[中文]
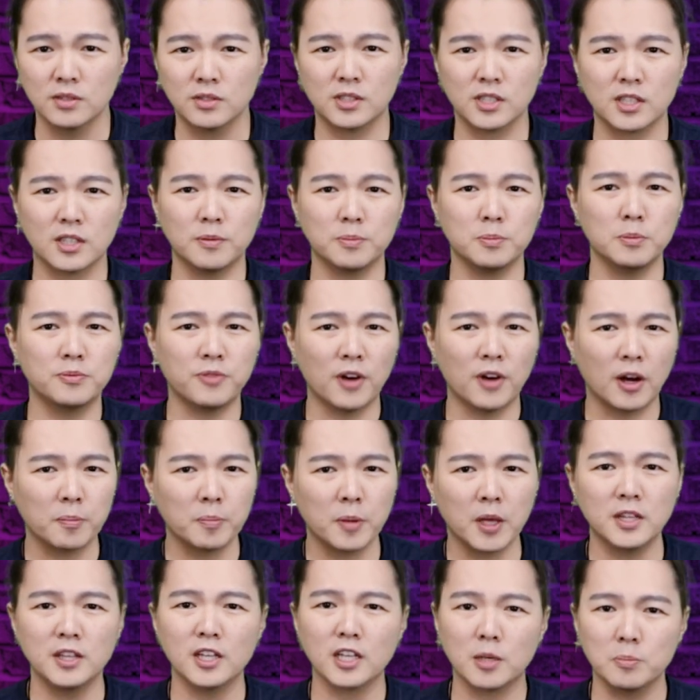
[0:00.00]
这个不方
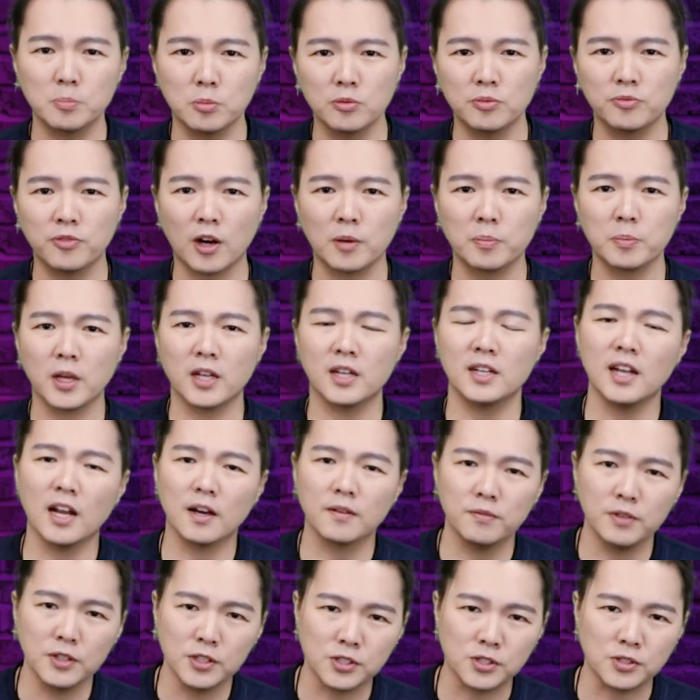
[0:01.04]
便，那个不方便，
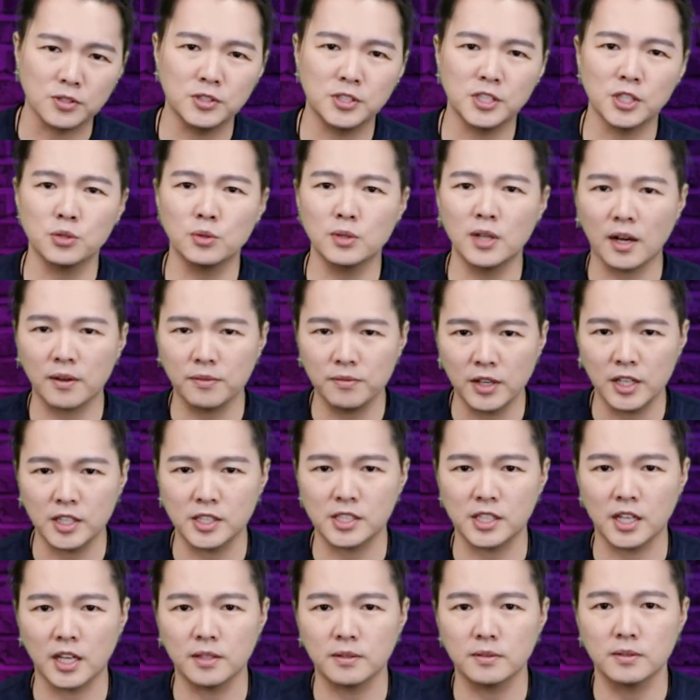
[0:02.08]
浪费时间又浪费
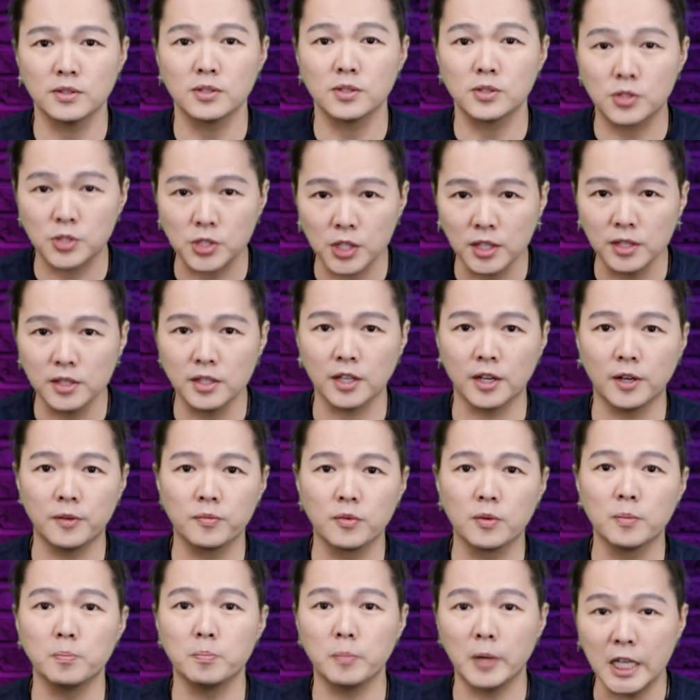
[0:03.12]
钱，真的
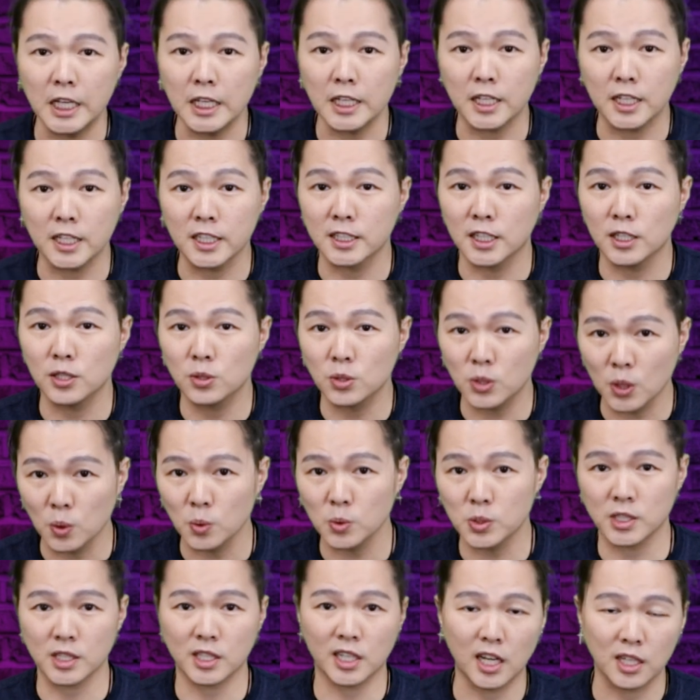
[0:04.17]
每个人
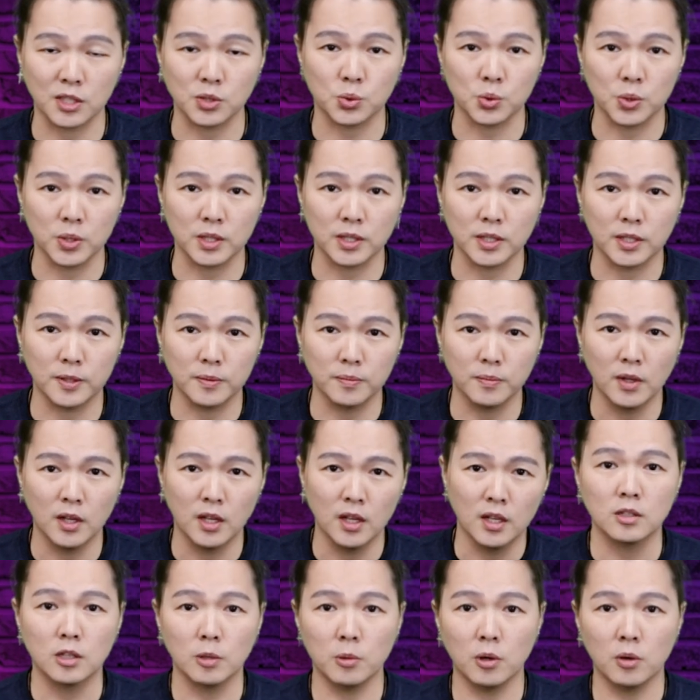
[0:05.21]
都这个样觉得。
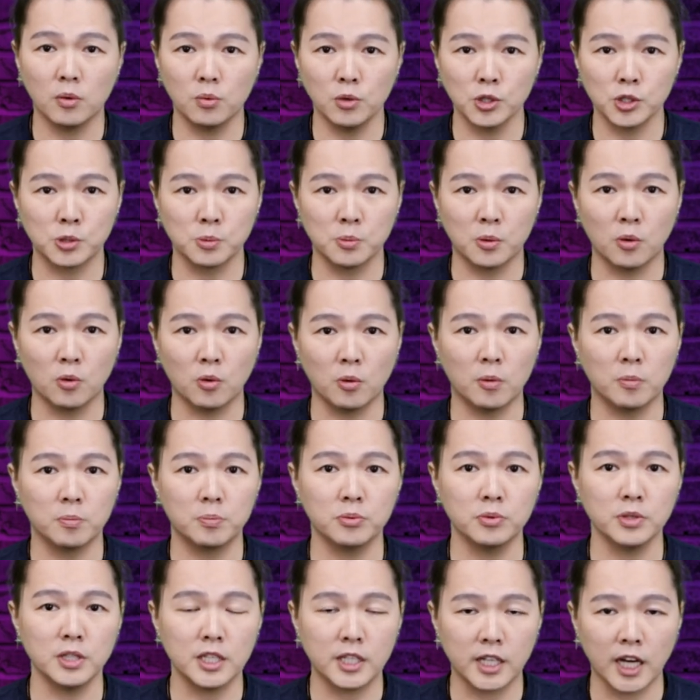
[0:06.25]
那么为什么我们
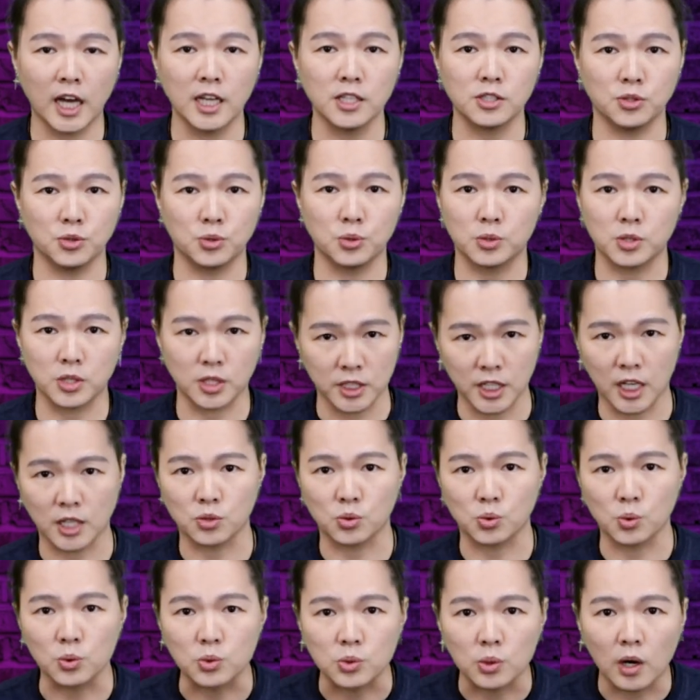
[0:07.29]
不一开始就这个
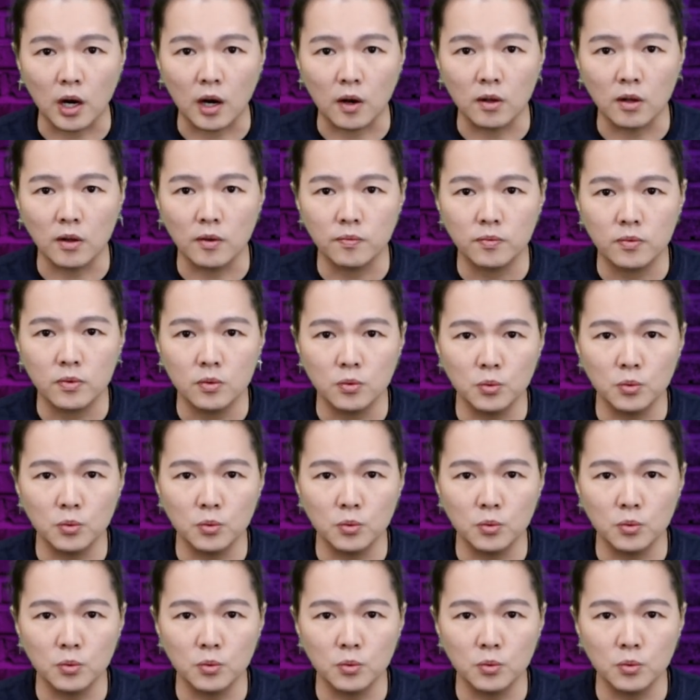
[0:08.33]
样做就好了？